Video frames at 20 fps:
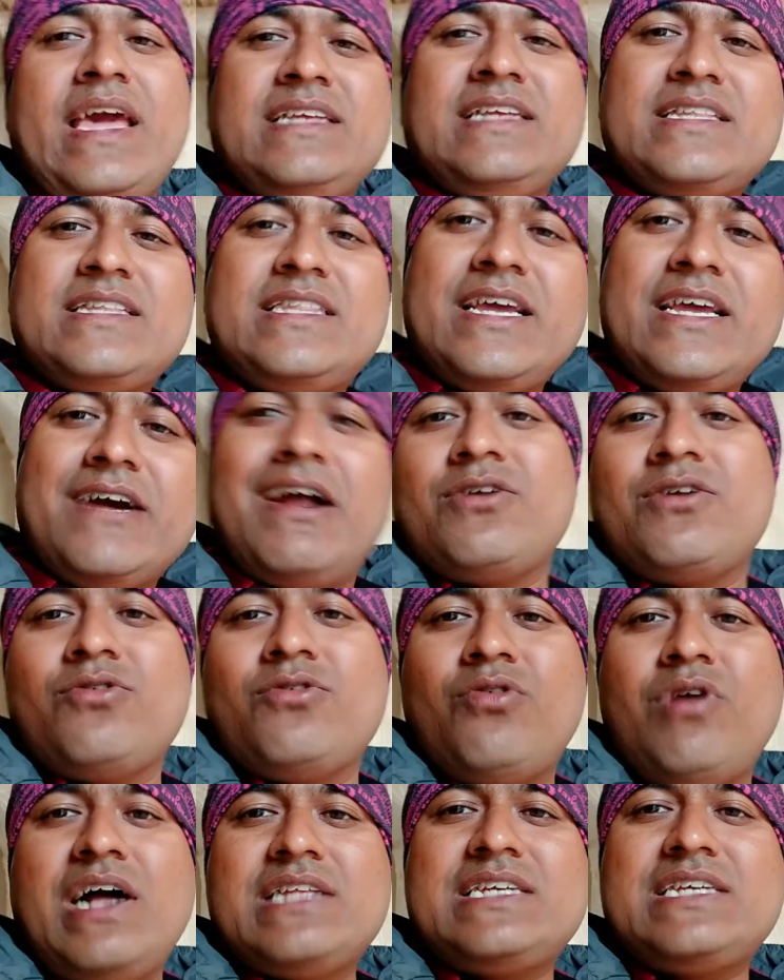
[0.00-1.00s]
এই যে
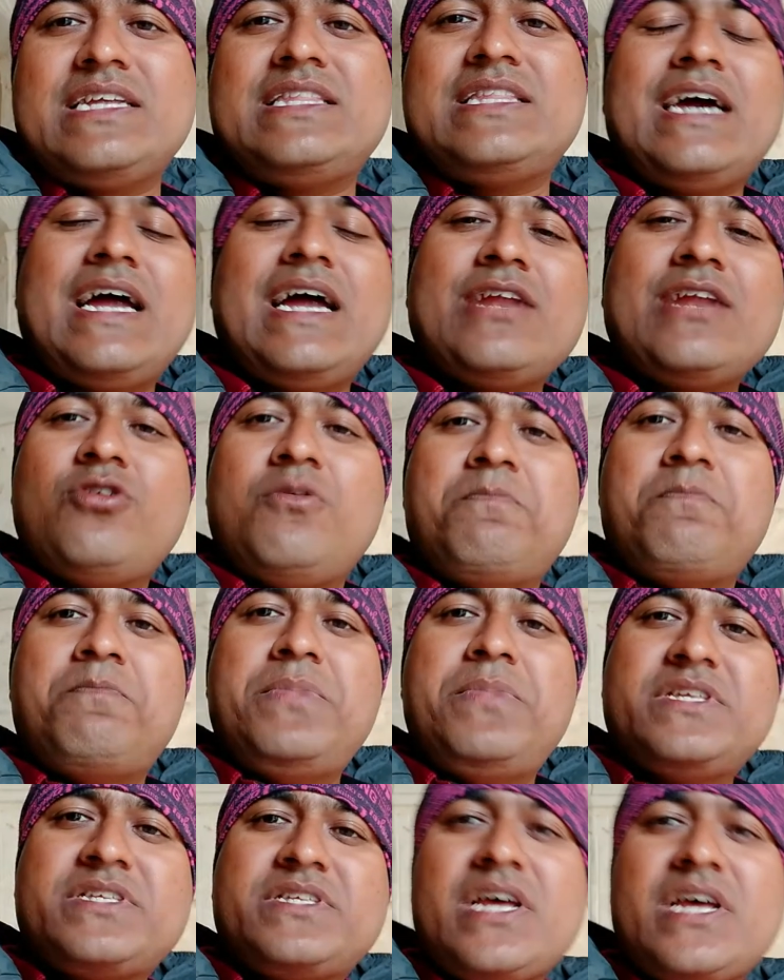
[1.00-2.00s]
দেওয়ালগুলো আছে দেওয়ালগুলো
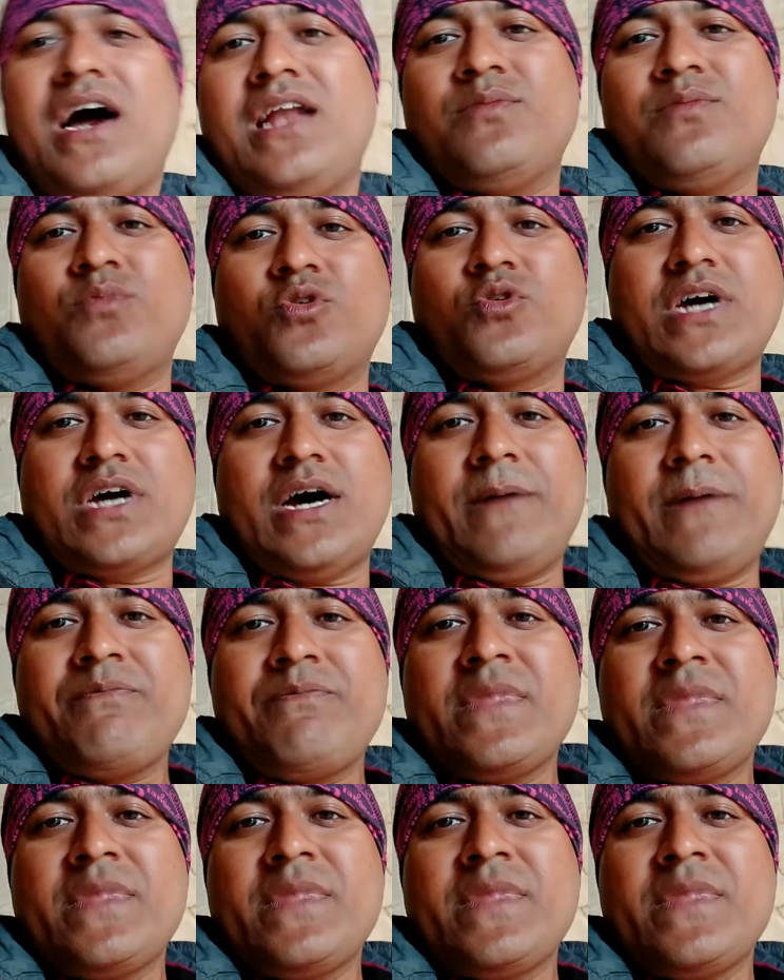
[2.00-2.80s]
বিশাল মোটা